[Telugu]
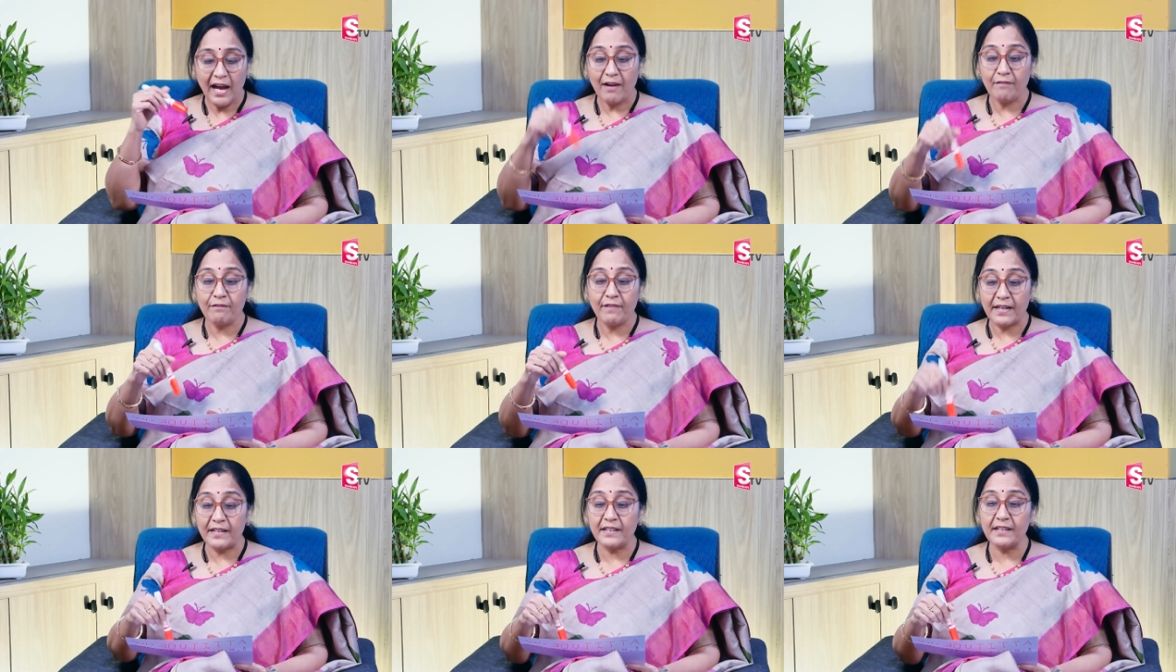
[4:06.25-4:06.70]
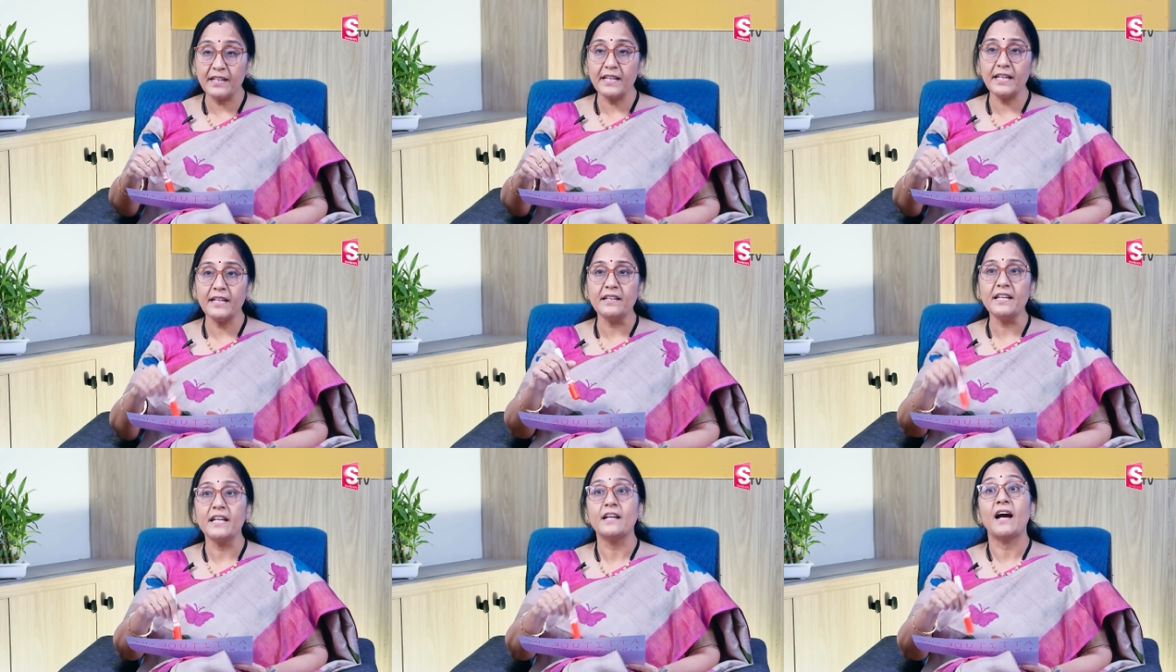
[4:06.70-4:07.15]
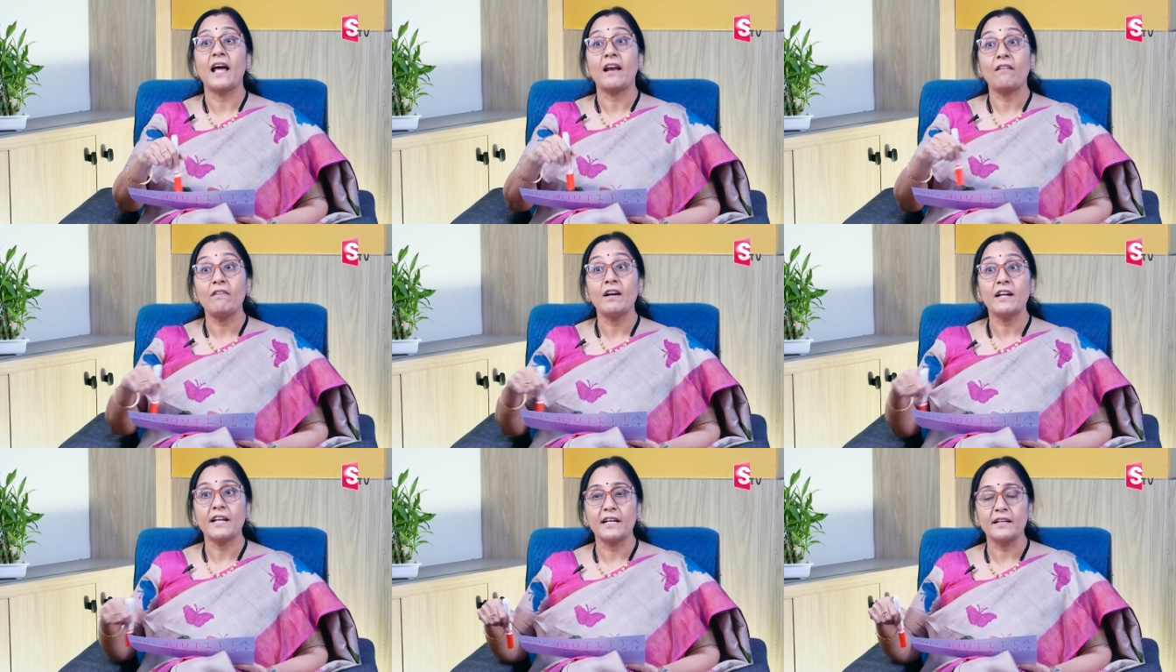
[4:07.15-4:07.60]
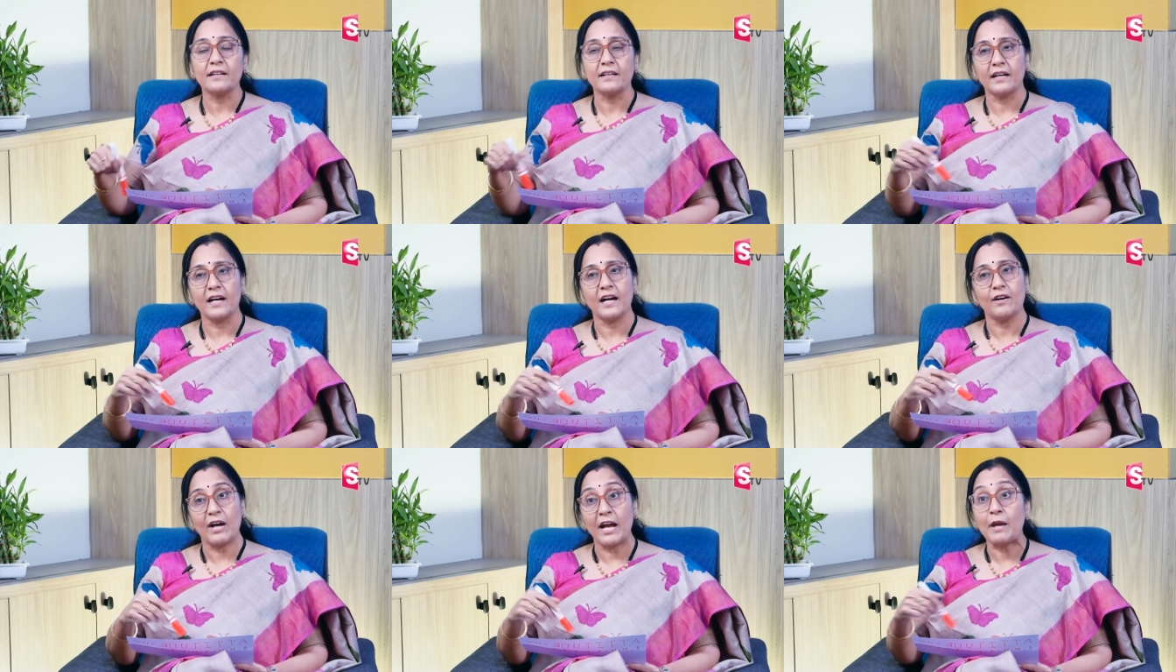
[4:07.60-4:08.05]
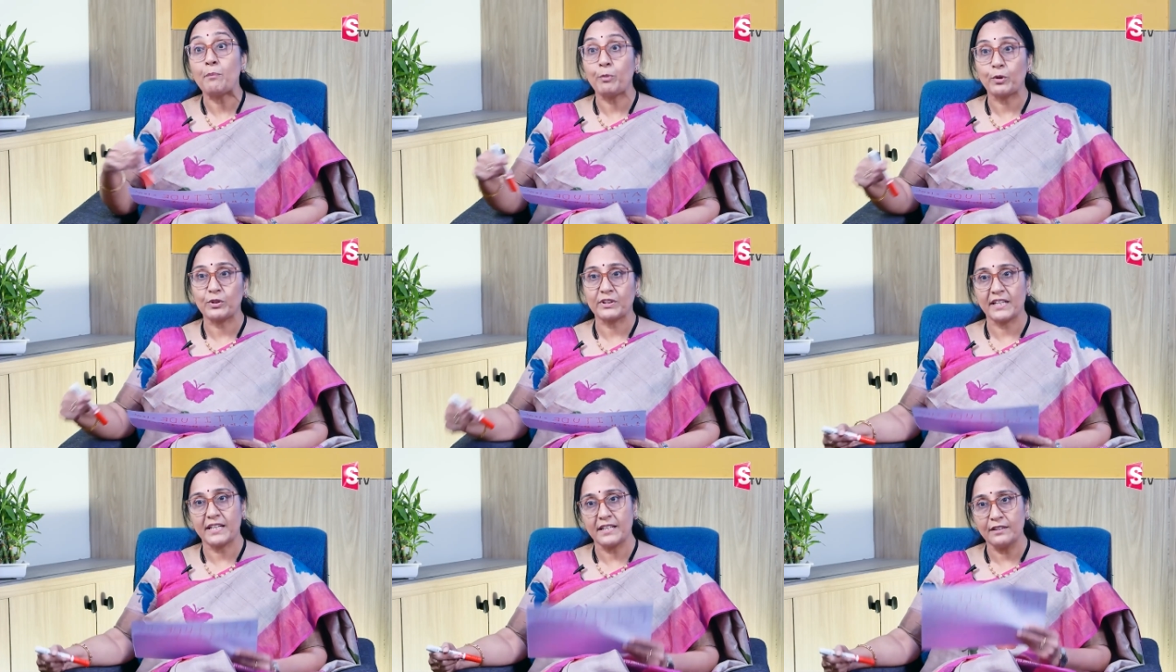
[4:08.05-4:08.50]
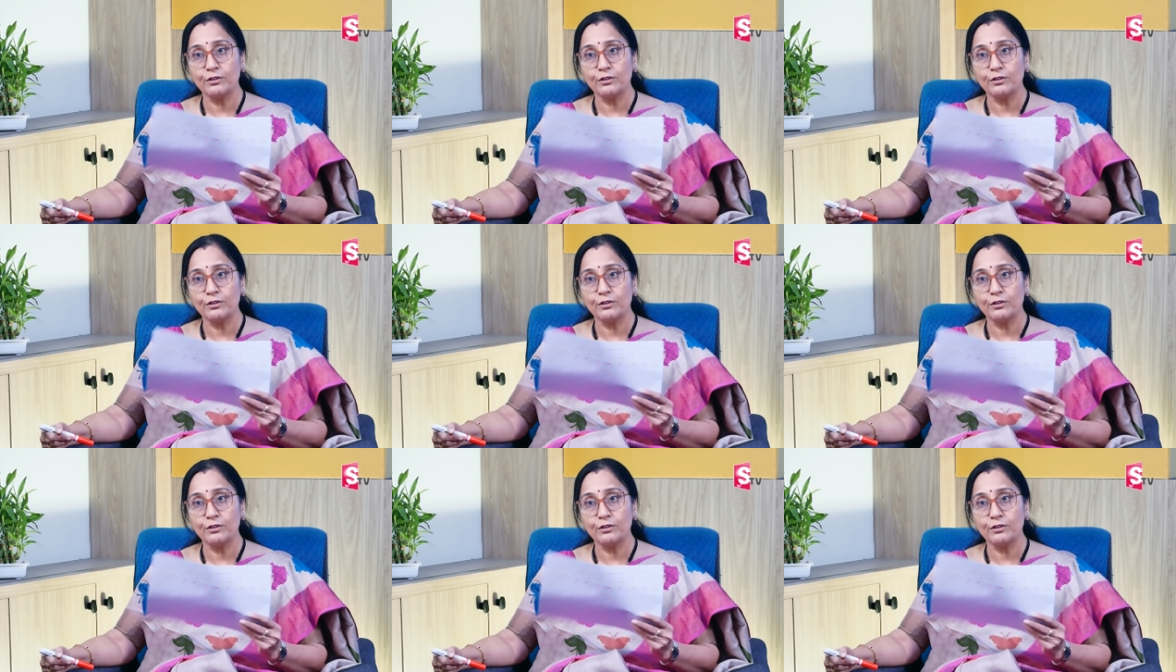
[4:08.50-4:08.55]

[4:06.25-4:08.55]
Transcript: అవన్నీ నీకు అలవాటు అయిపోతాయి